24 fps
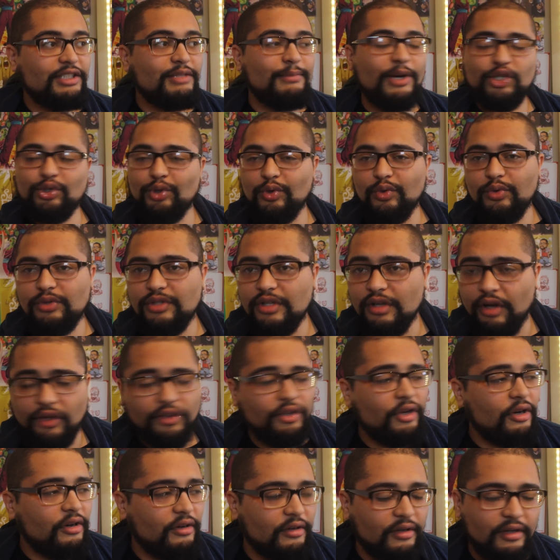une image de loser
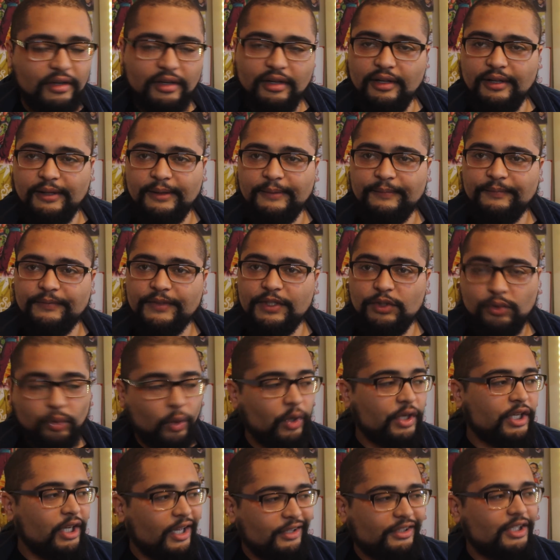Non Ils ont
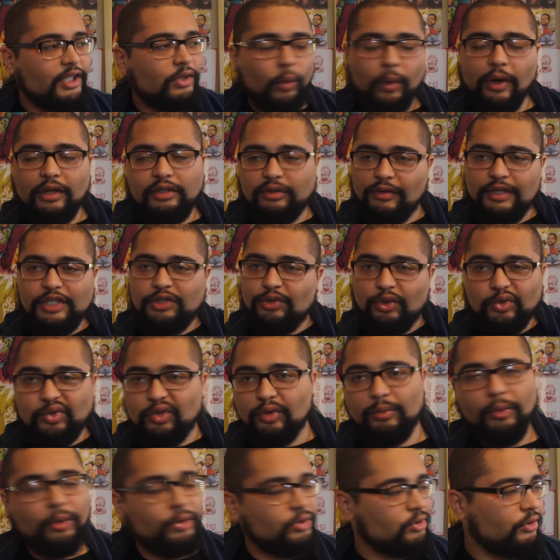regardé droit dans les yeux de
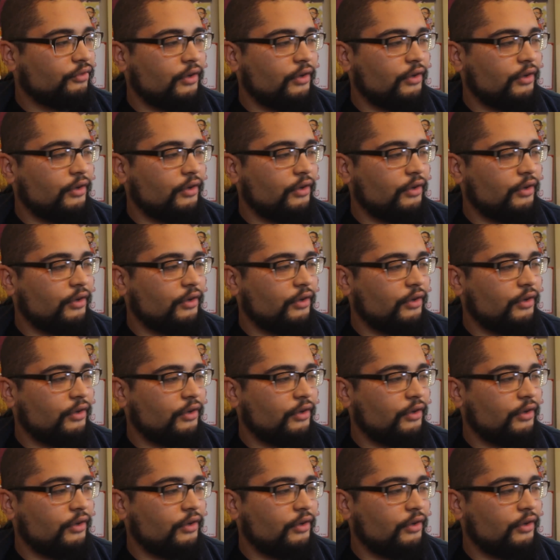tout le monde,